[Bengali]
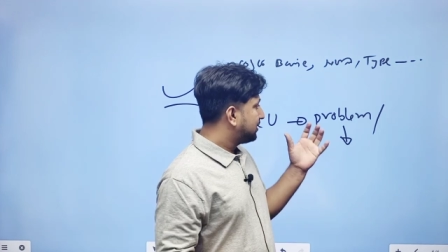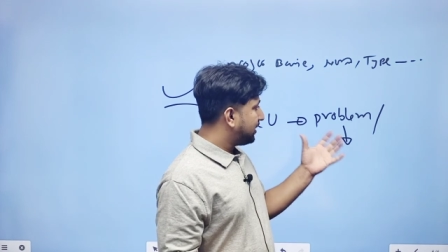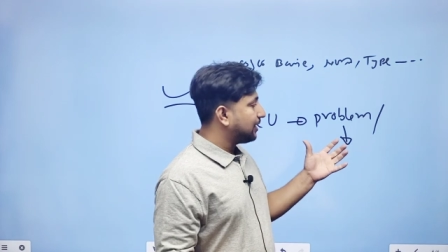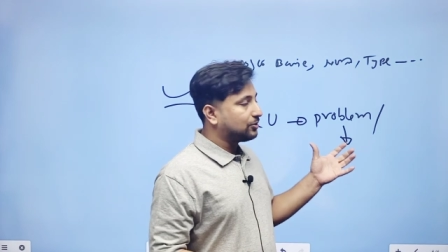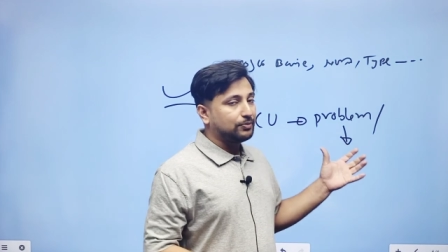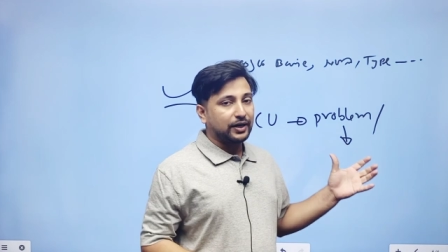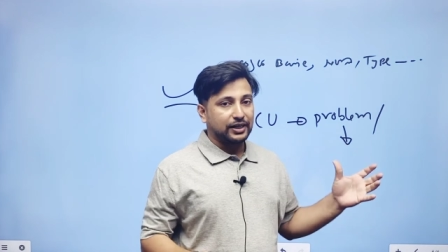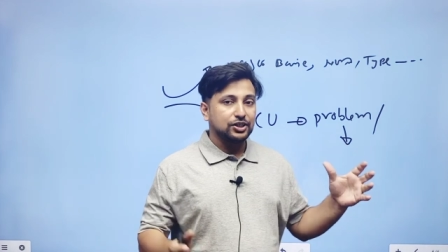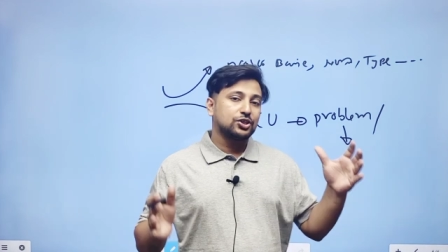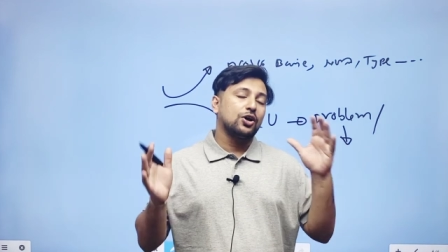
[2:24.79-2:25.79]
যে
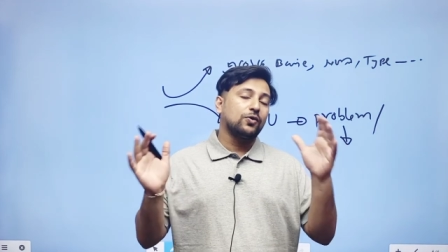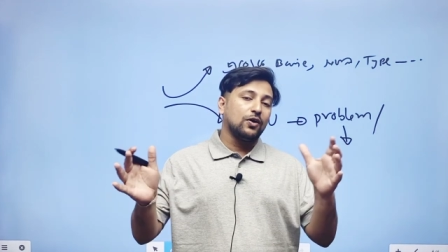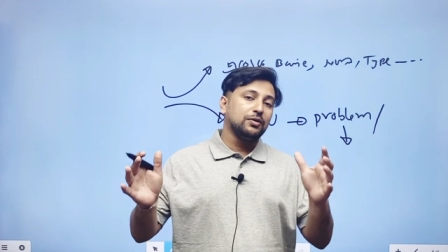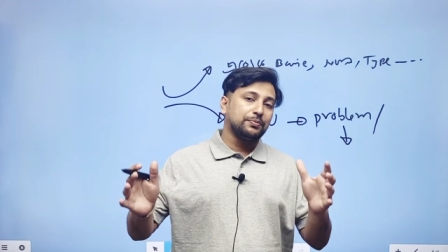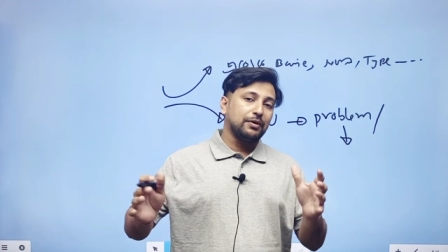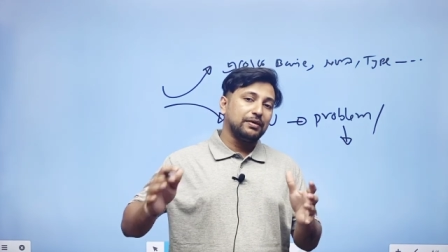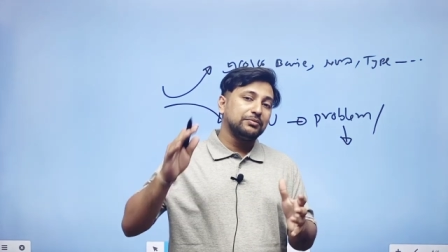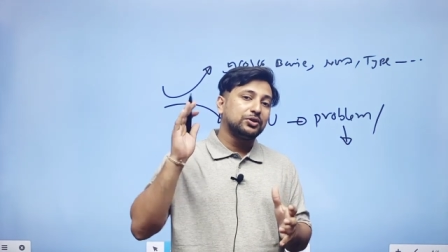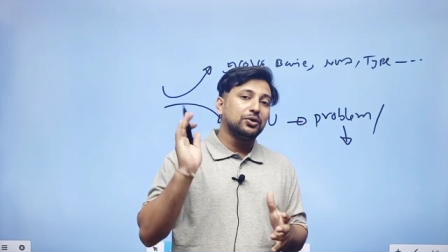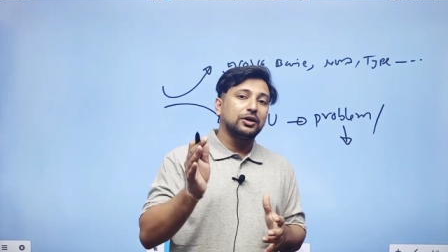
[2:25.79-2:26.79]
তোমাকে সকল প্রবলেম
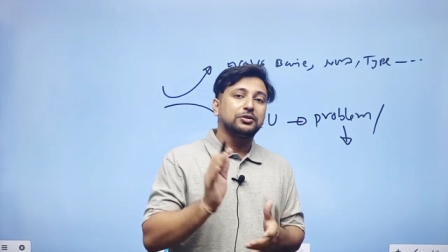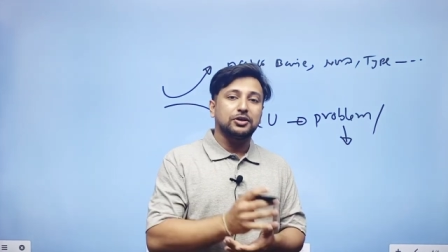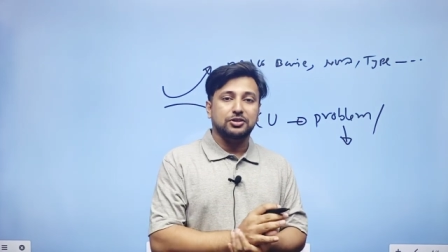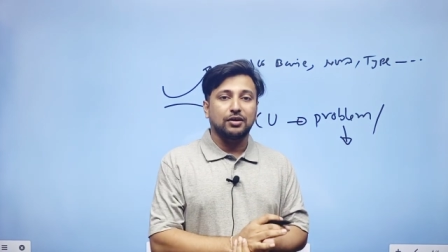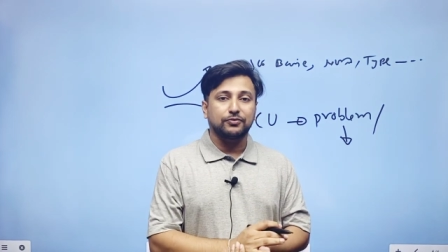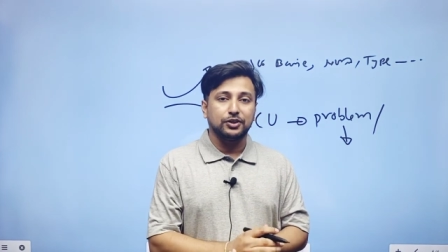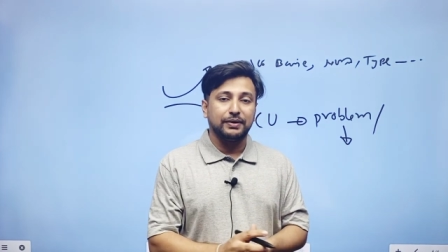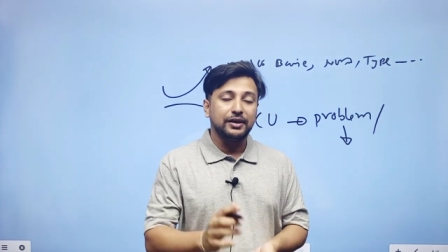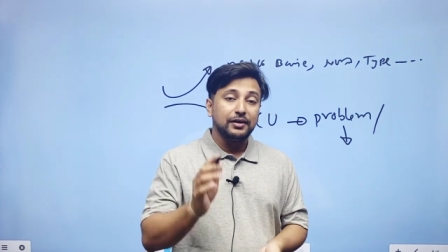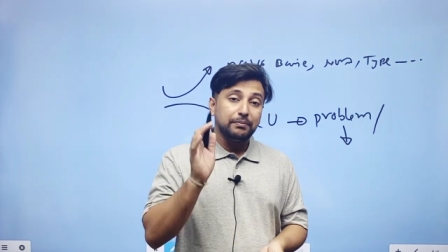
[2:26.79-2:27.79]
ধরে ধরে সলভ করে দেবে